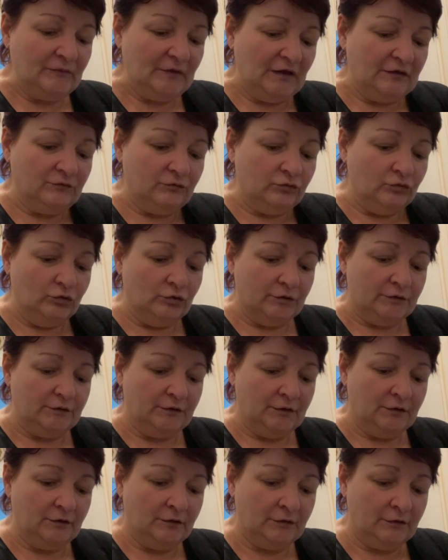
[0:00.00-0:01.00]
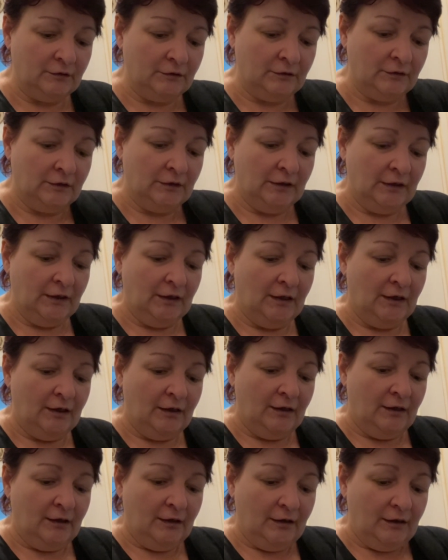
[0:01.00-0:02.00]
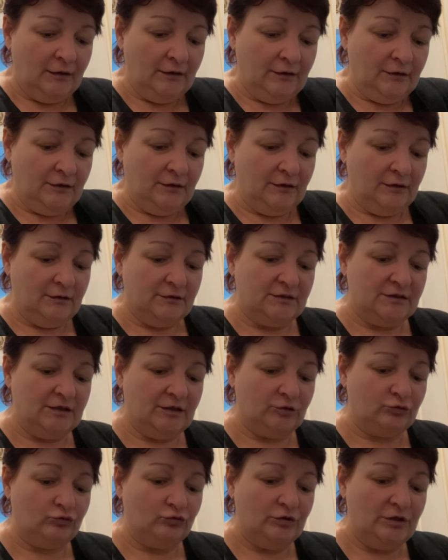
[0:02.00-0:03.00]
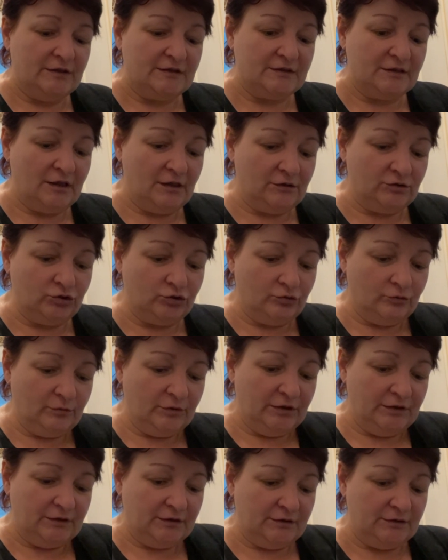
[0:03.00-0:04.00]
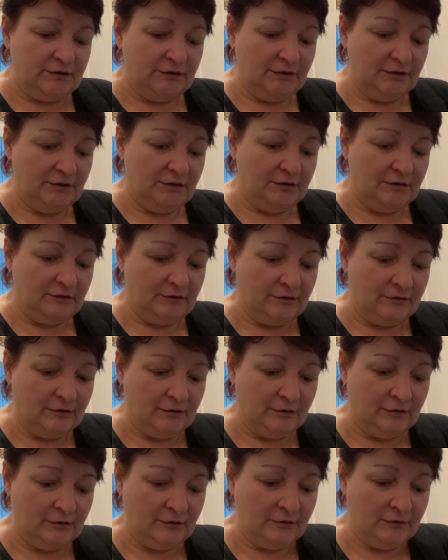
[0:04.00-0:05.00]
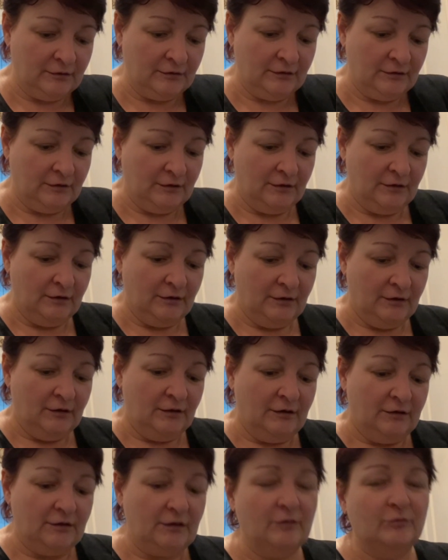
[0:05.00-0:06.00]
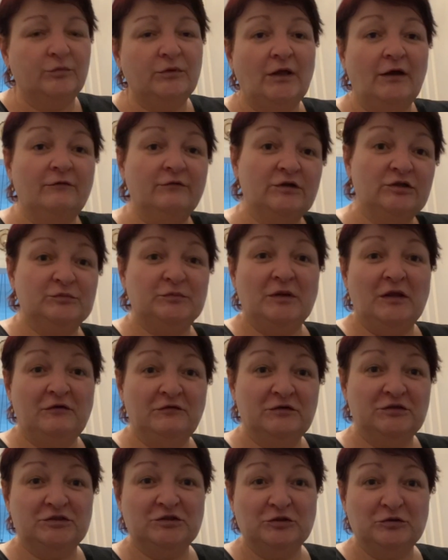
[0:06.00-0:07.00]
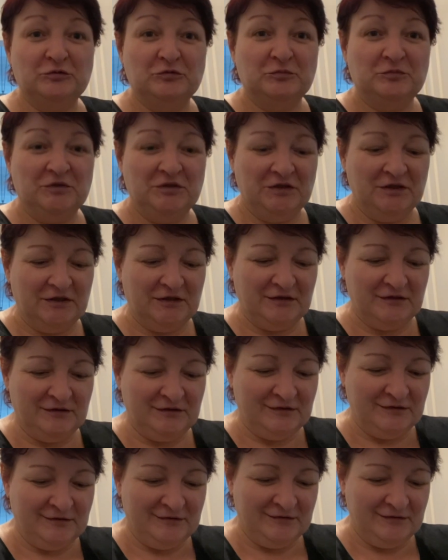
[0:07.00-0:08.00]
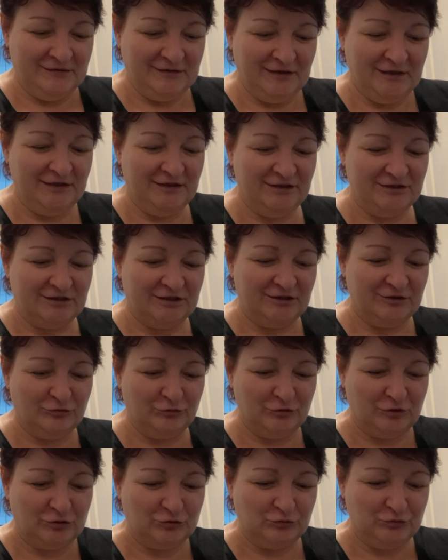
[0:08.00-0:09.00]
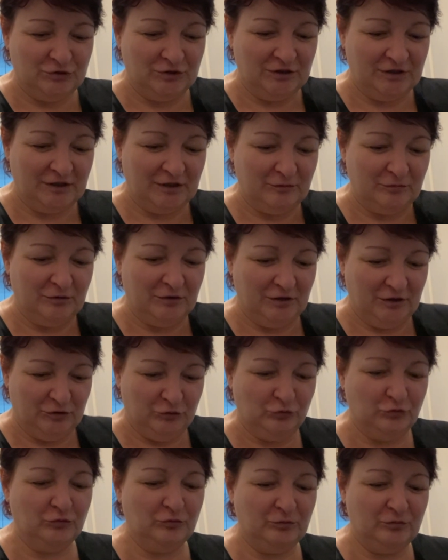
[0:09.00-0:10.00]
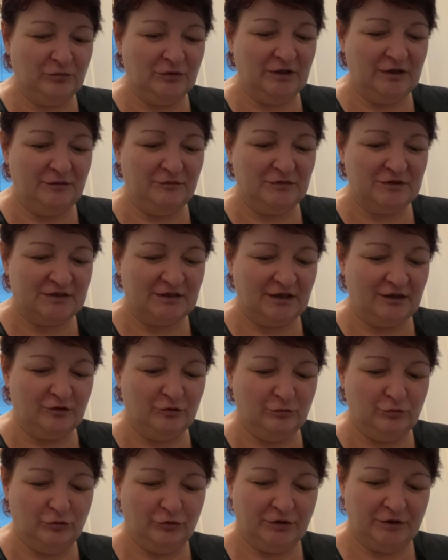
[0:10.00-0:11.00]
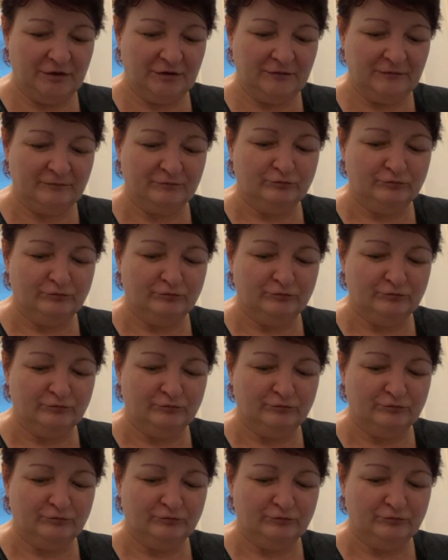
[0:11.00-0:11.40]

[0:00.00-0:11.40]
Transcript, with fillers: Вот. И те, кто не знал, что мы это делали, там плаваешь, плаваешь на глубине. А речка-то у нас узенькая была, но были места глубокие.